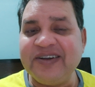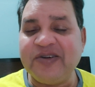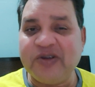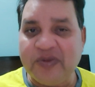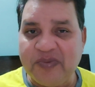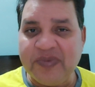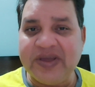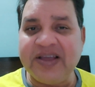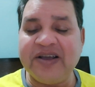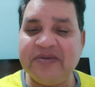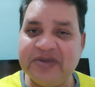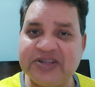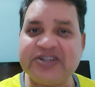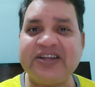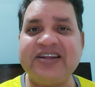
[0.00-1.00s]
ग्रुप में
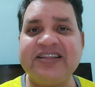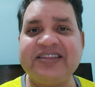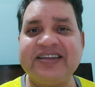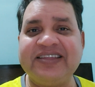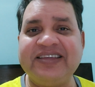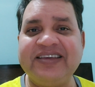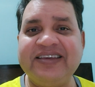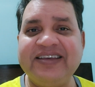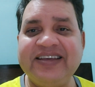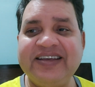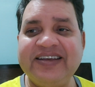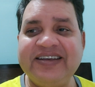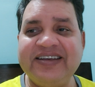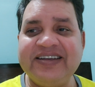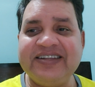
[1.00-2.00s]
हमेशा याद रखिए
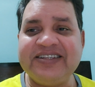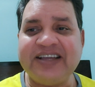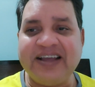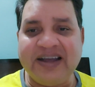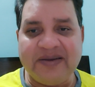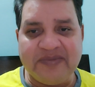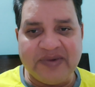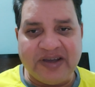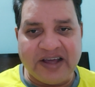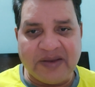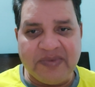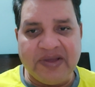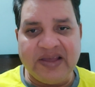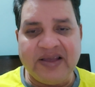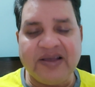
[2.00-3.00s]
चाहे आप घर
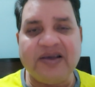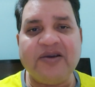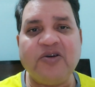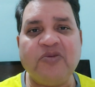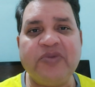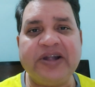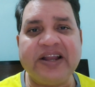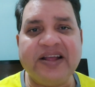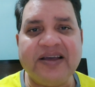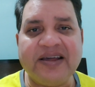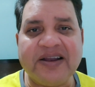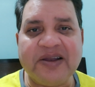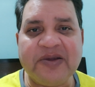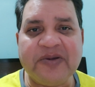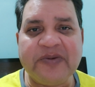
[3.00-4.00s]
में होम मीटिंग कर
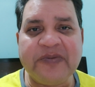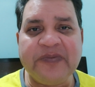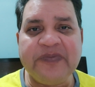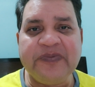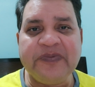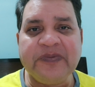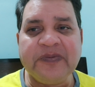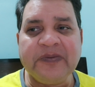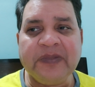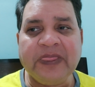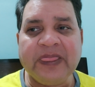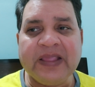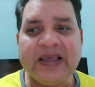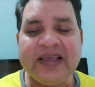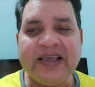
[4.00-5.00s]
रहे हो
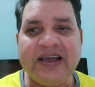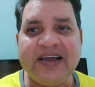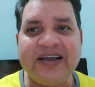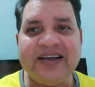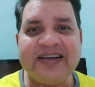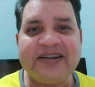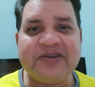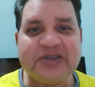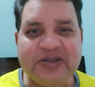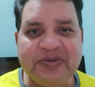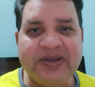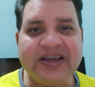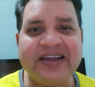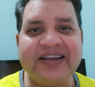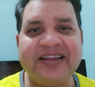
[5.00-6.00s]
या कुछ भी
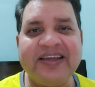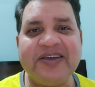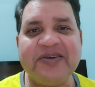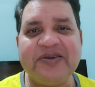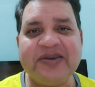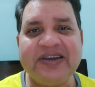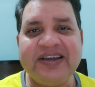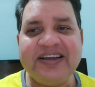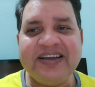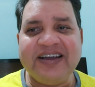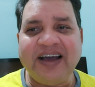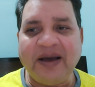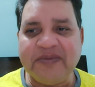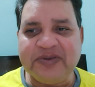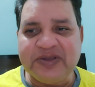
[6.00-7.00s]
कर रहे हो
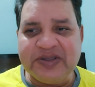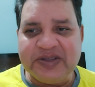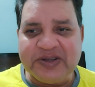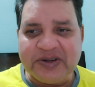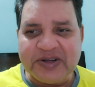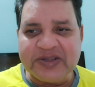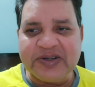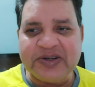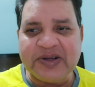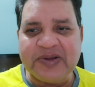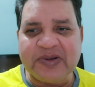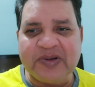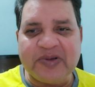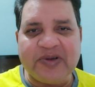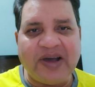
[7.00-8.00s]
आप छोटे छोटे
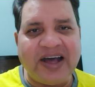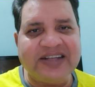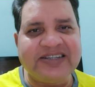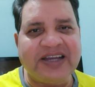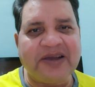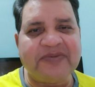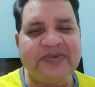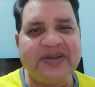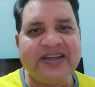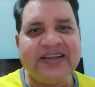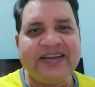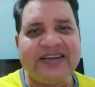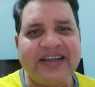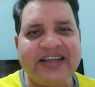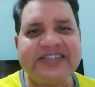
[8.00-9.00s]
लोगों को आज आप
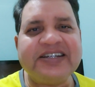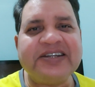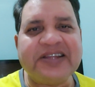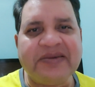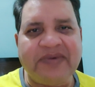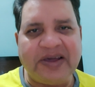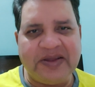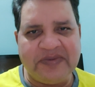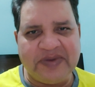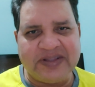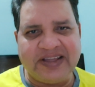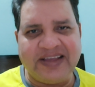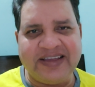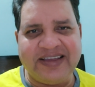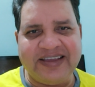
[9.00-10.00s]
एसेट के बारे में
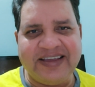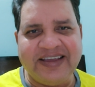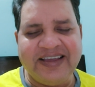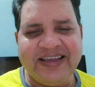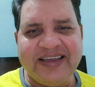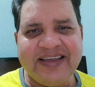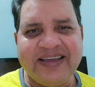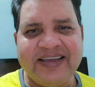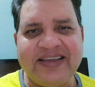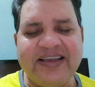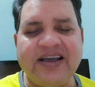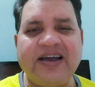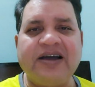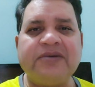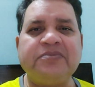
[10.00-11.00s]
बताइए
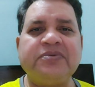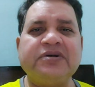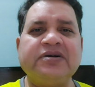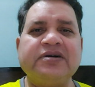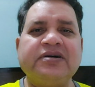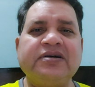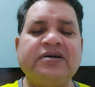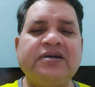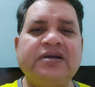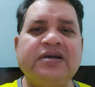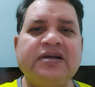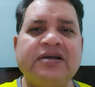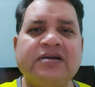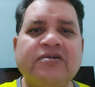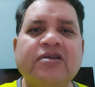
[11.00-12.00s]
या आप
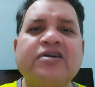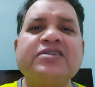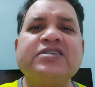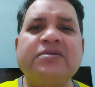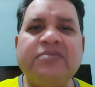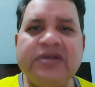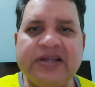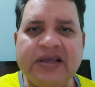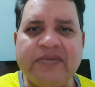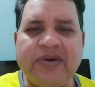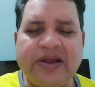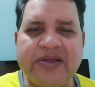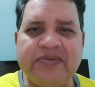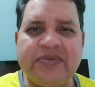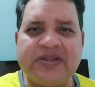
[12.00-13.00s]
गुलकसमीन के
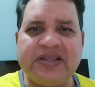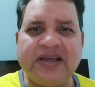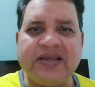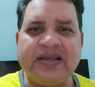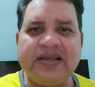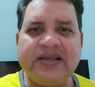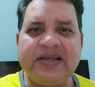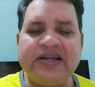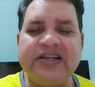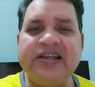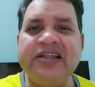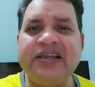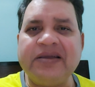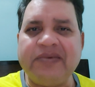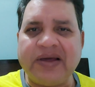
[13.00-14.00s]
बारे में बताइए या
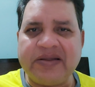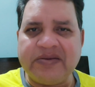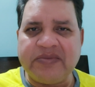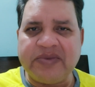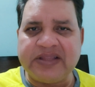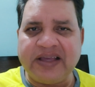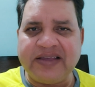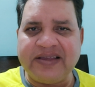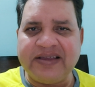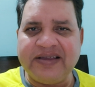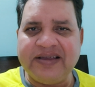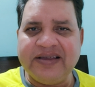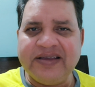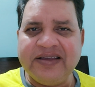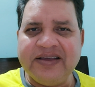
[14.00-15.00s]
डेली के बारे में बताइए
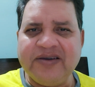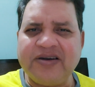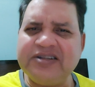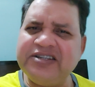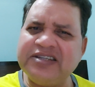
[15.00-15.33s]
और